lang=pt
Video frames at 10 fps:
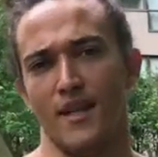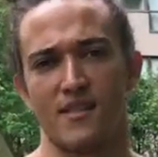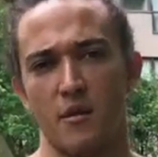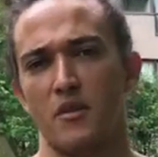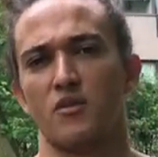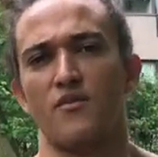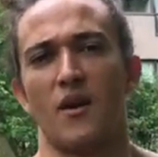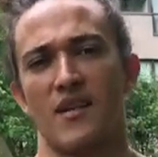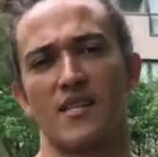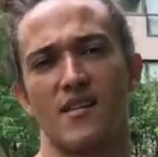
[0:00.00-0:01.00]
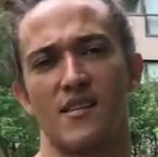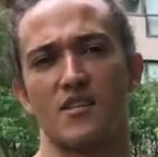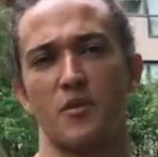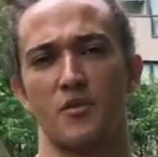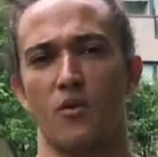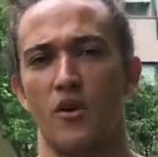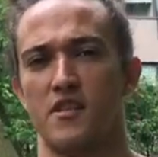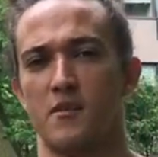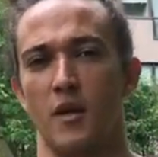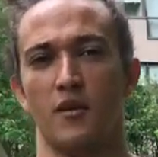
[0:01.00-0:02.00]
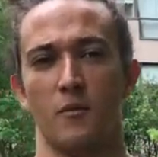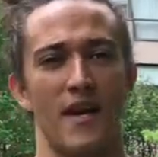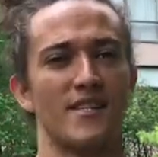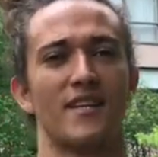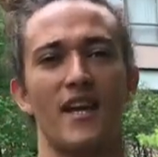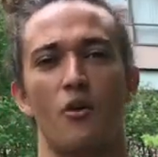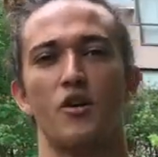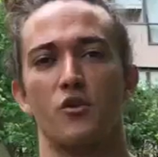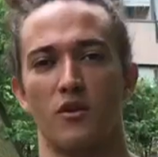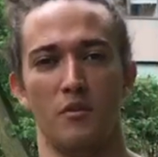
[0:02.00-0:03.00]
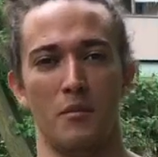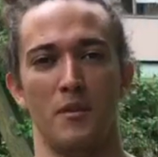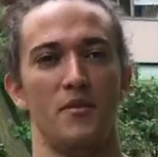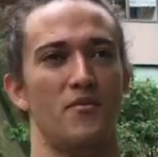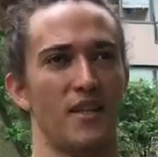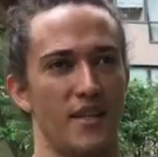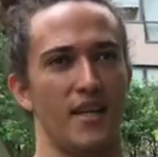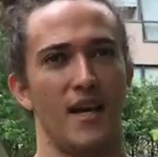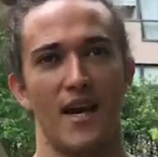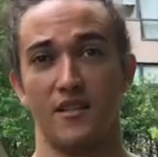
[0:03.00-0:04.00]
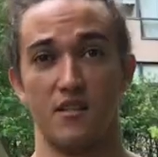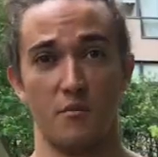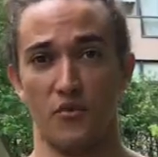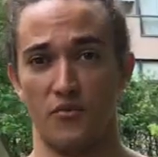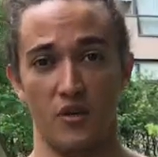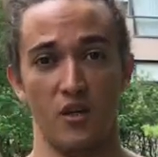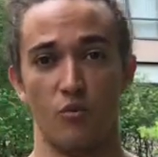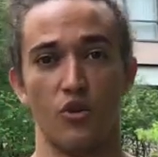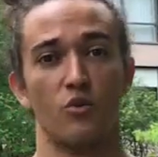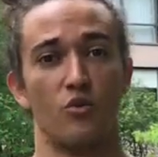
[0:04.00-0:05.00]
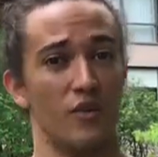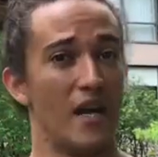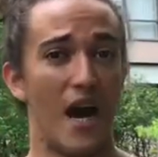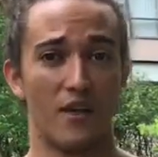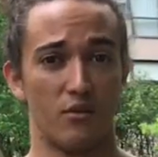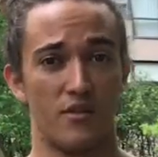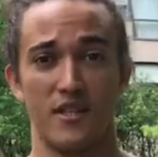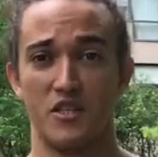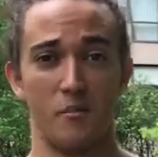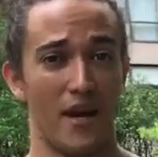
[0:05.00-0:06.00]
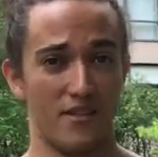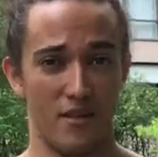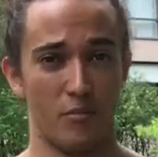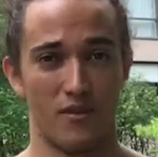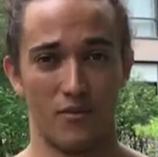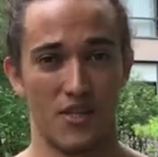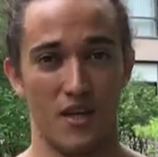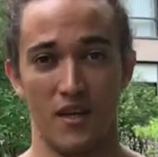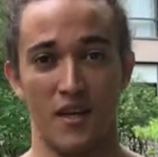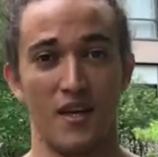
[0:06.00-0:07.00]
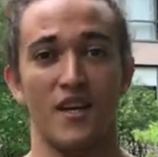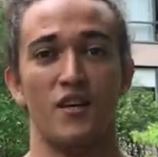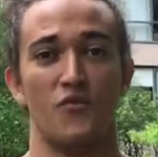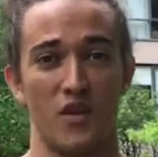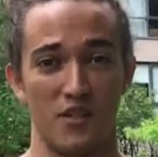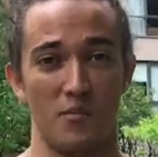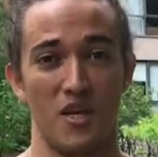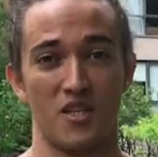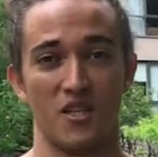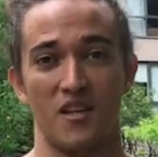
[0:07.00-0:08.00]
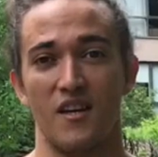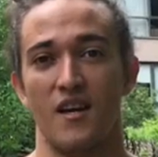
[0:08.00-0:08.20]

eles também não tiveram acesso a esse tipo de conhecimento, mas até hoje quando minha mãe me vê treinar, ela diz: "Meu filho, muito cuidado, isso não é demais não para você". Infelizmente,